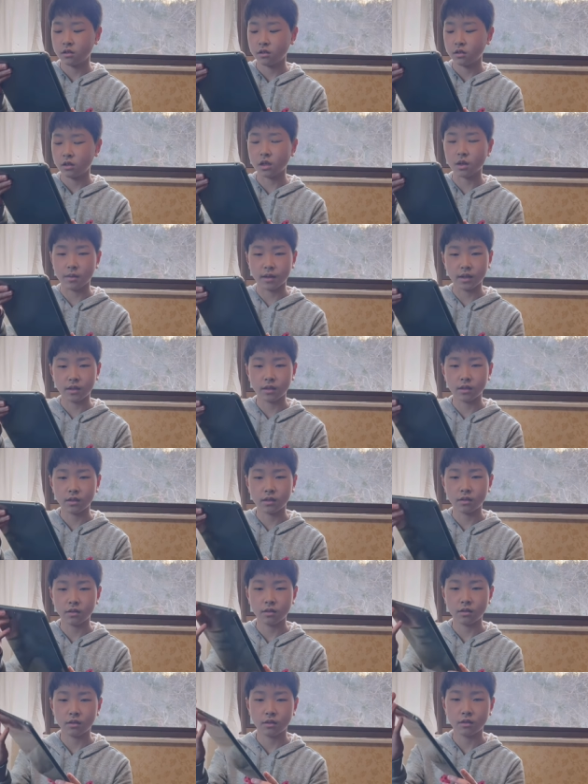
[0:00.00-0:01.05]
いきます。ど
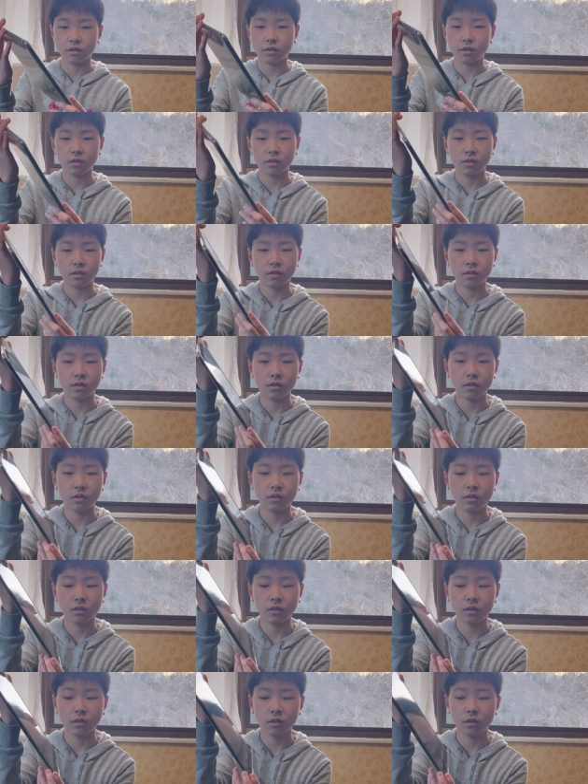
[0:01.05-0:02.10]

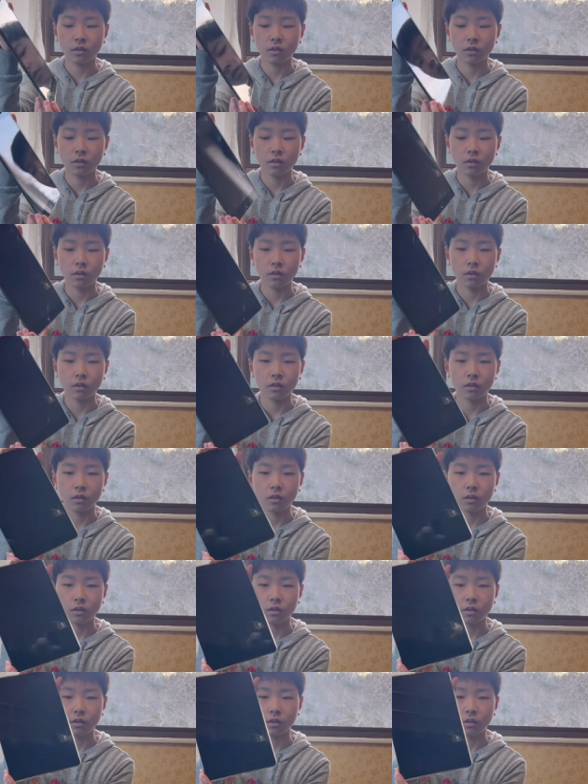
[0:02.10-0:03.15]
う
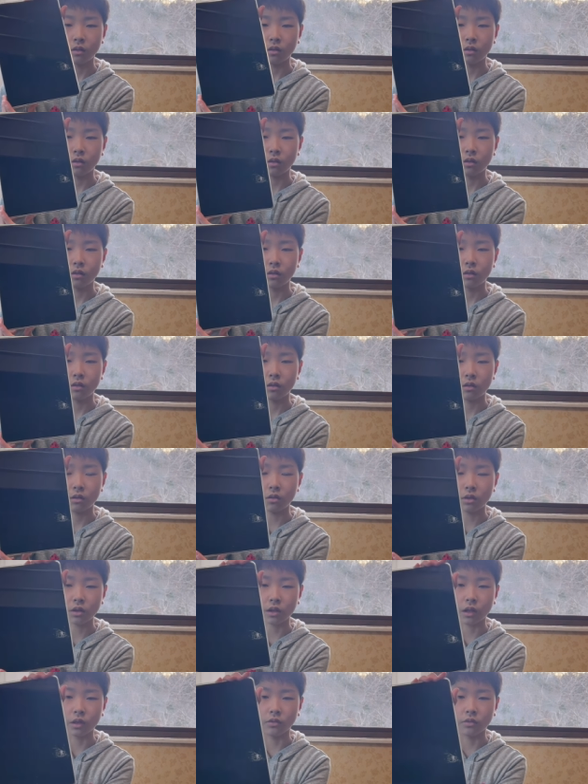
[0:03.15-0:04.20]
で
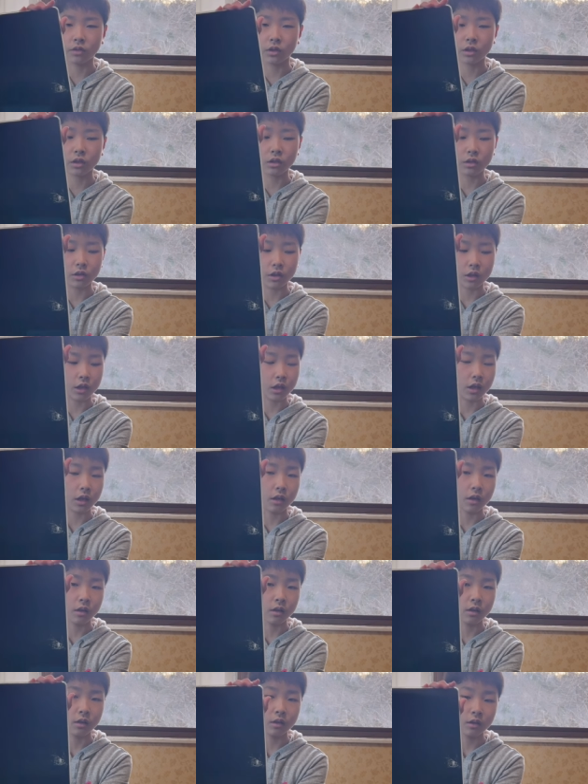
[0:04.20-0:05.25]
すかね映ってるんですかね
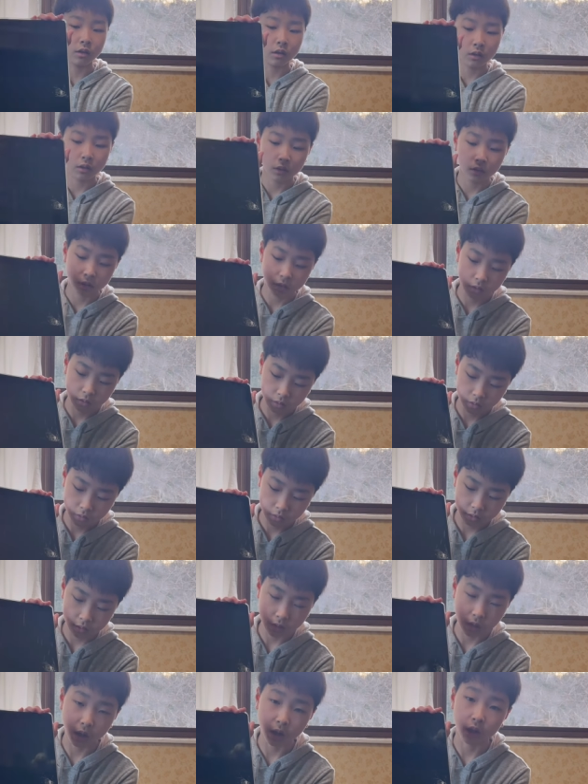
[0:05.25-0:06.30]

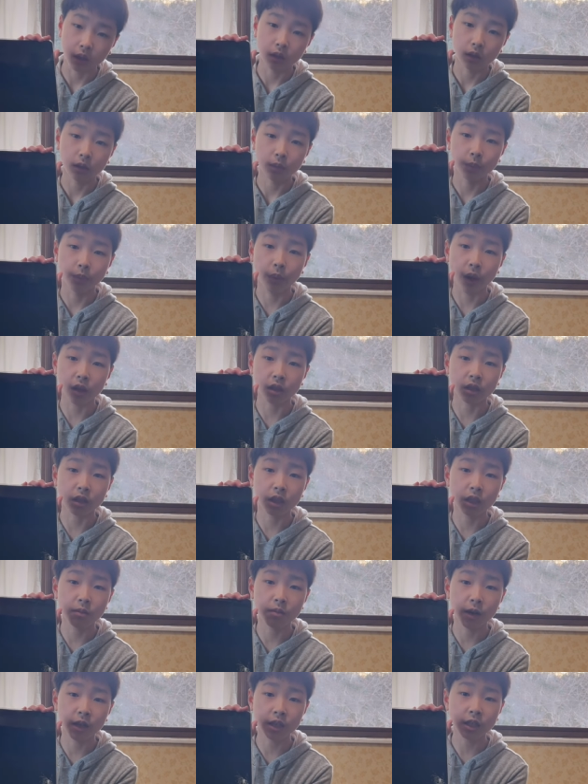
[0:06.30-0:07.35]
はい。
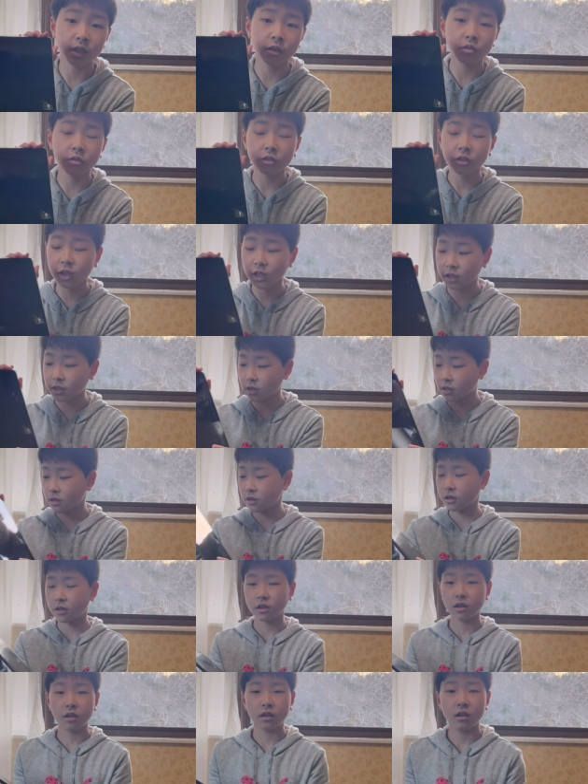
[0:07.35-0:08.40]
バッキバキくんです。
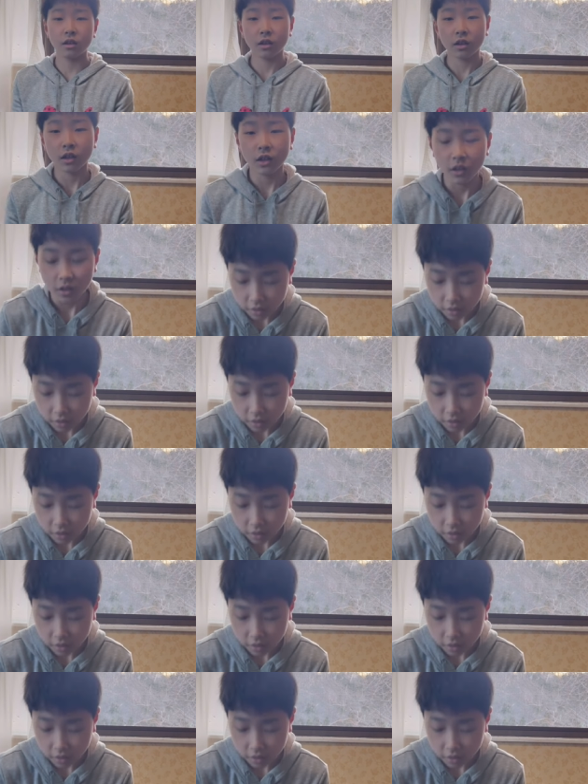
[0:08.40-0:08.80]
こ